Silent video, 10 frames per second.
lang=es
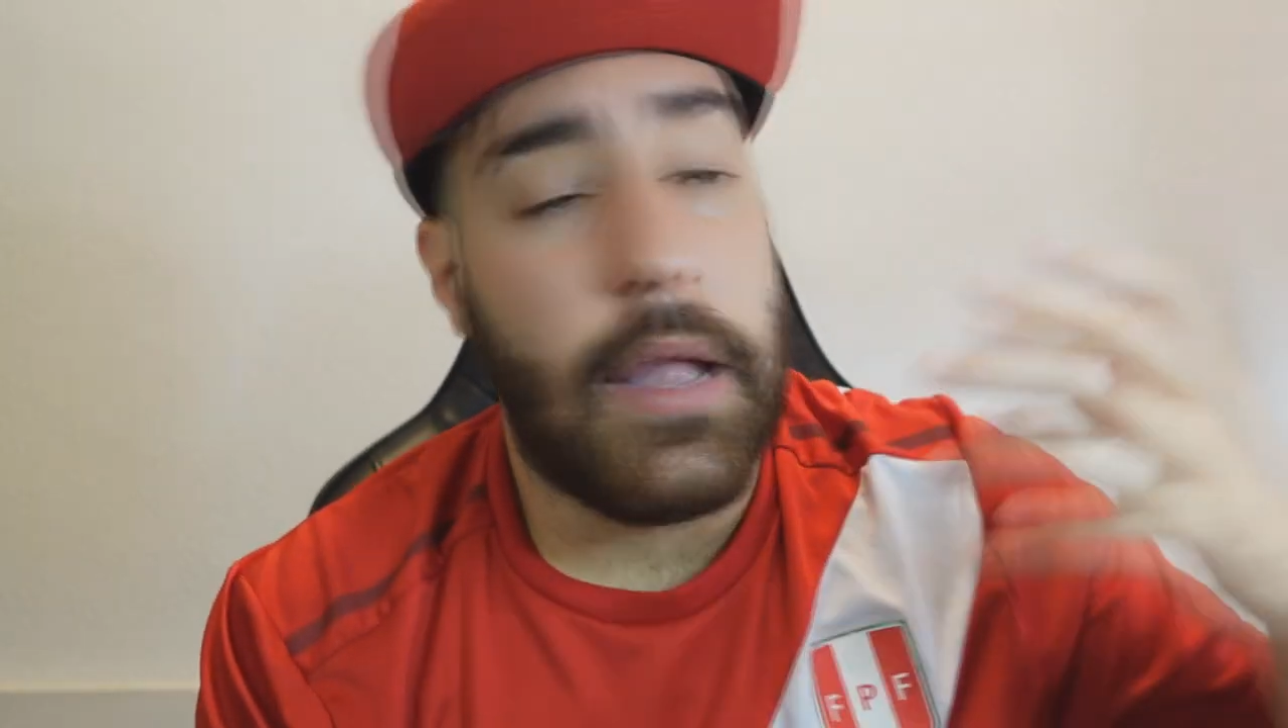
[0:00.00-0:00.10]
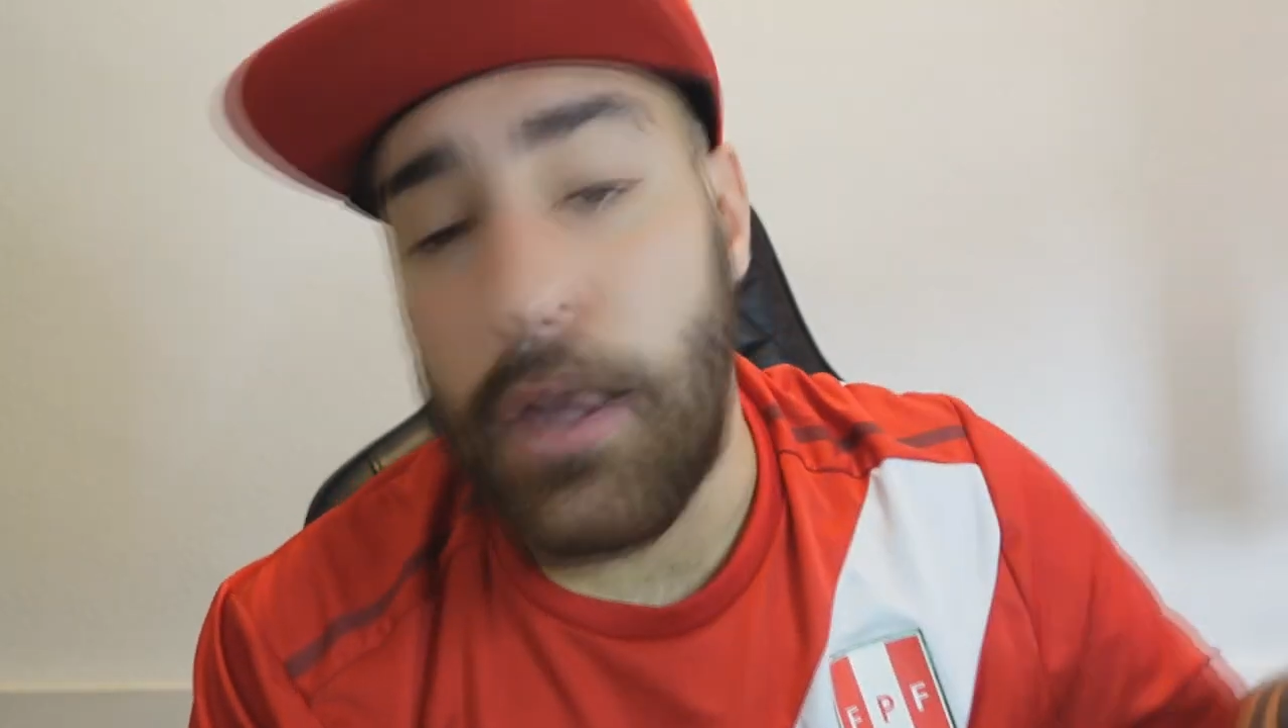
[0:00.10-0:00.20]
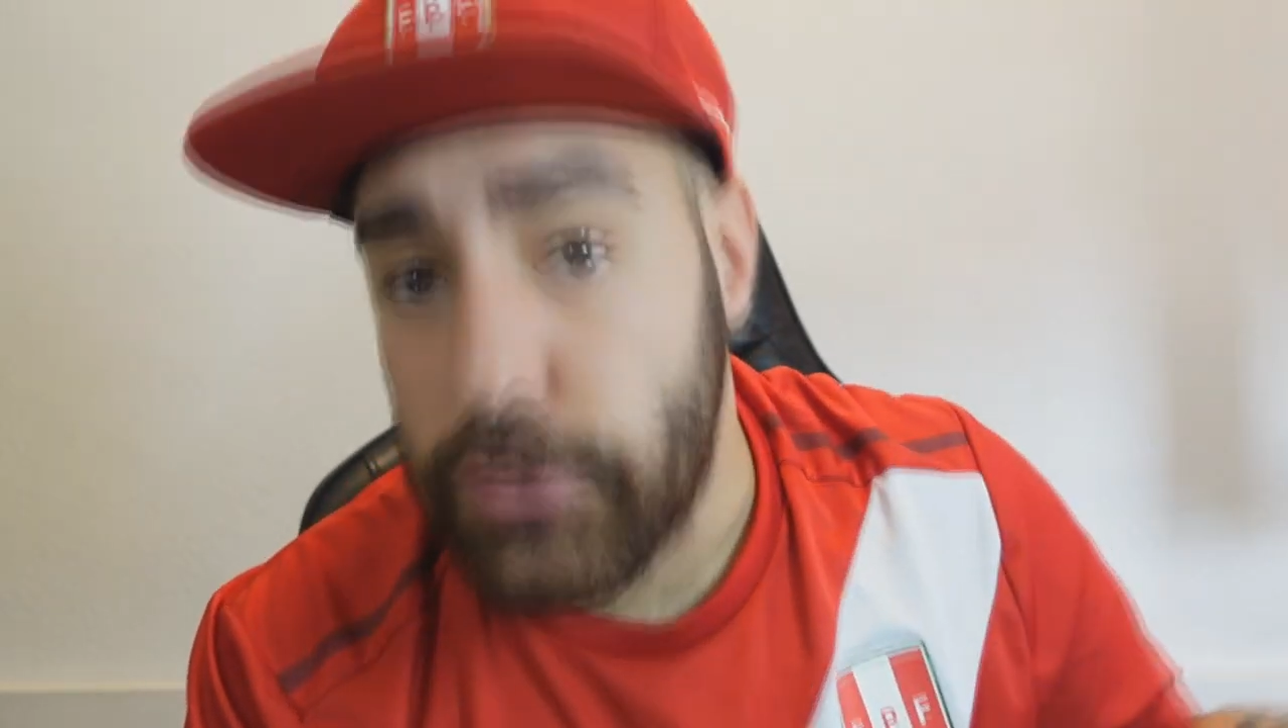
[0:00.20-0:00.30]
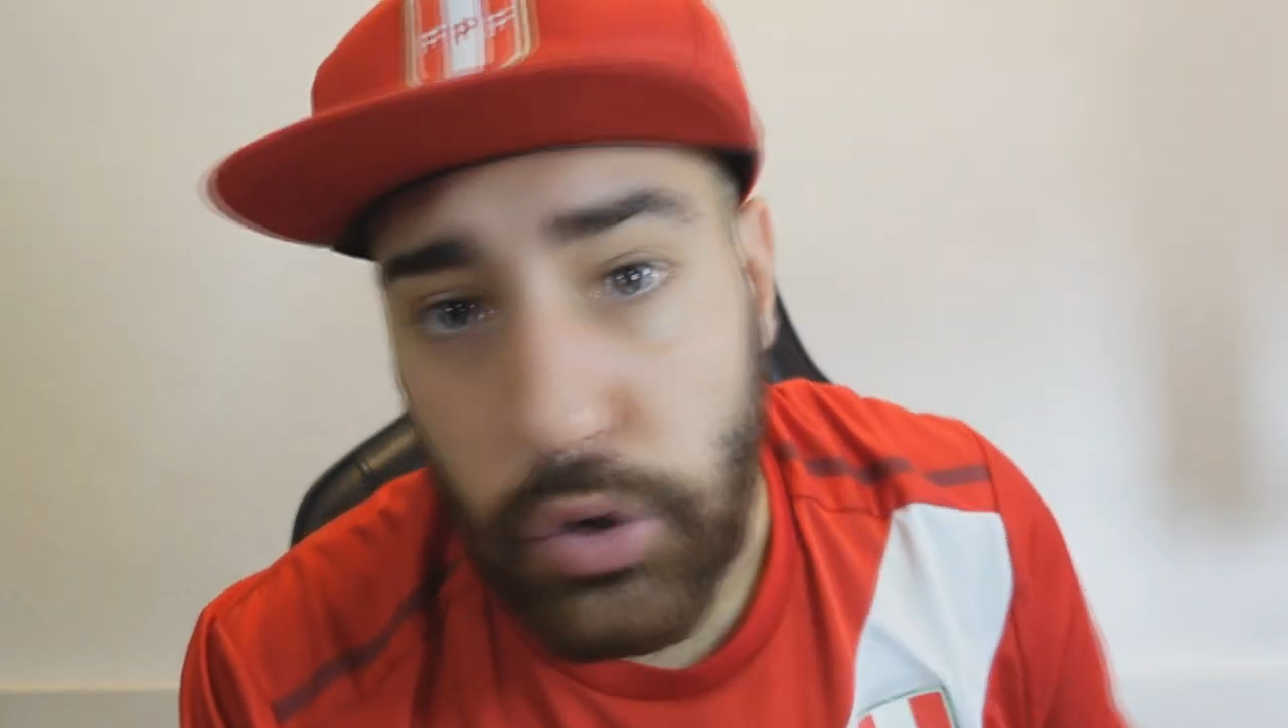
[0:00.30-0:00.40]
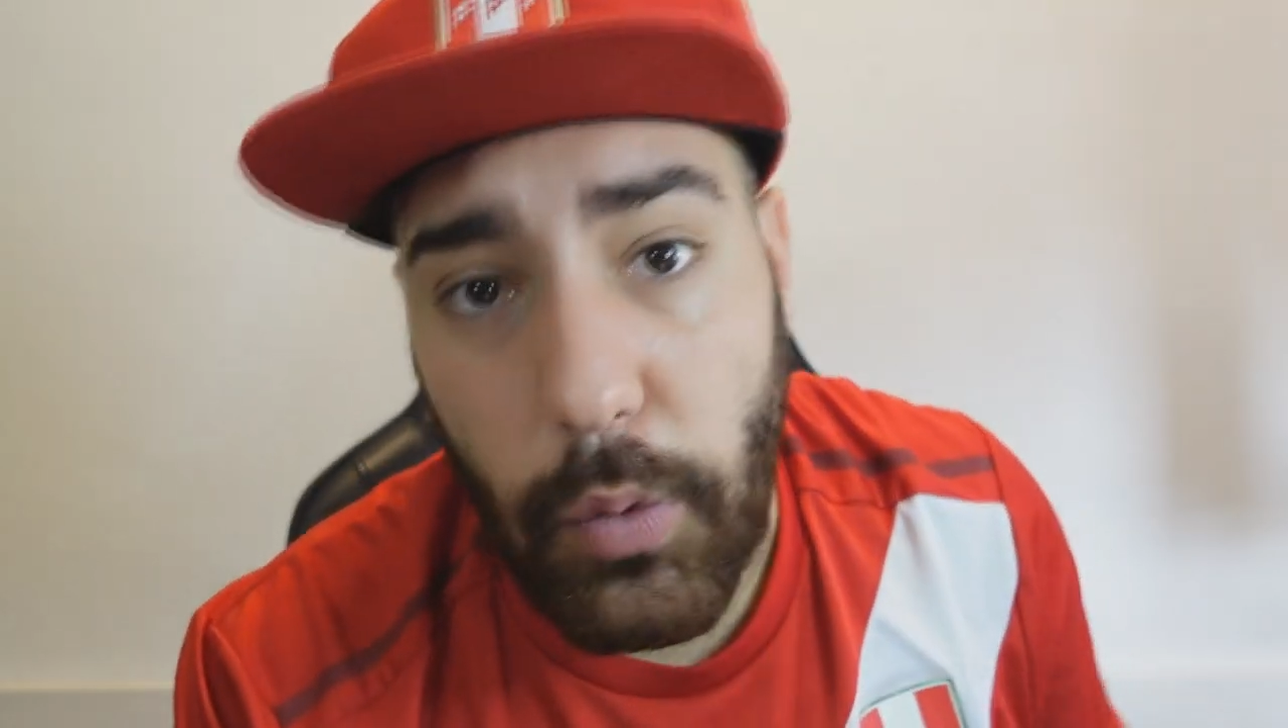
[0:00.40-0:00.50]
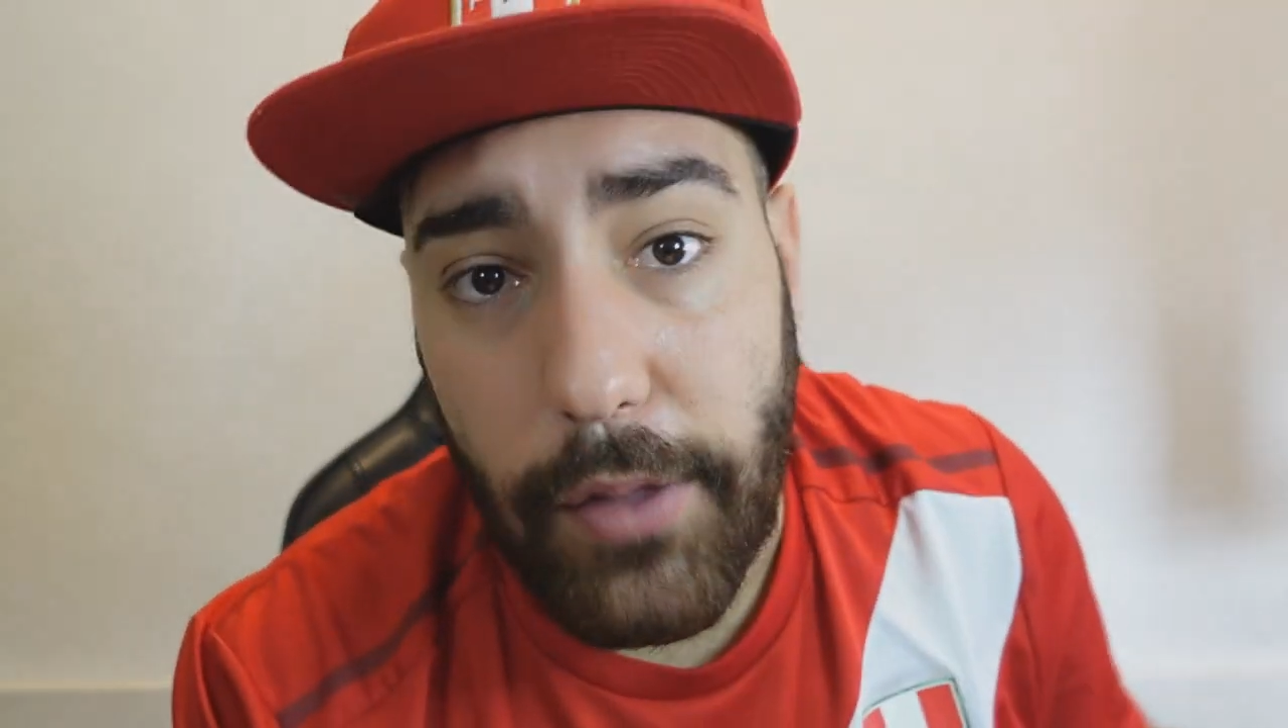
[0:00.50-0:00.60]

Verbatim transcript: Y otros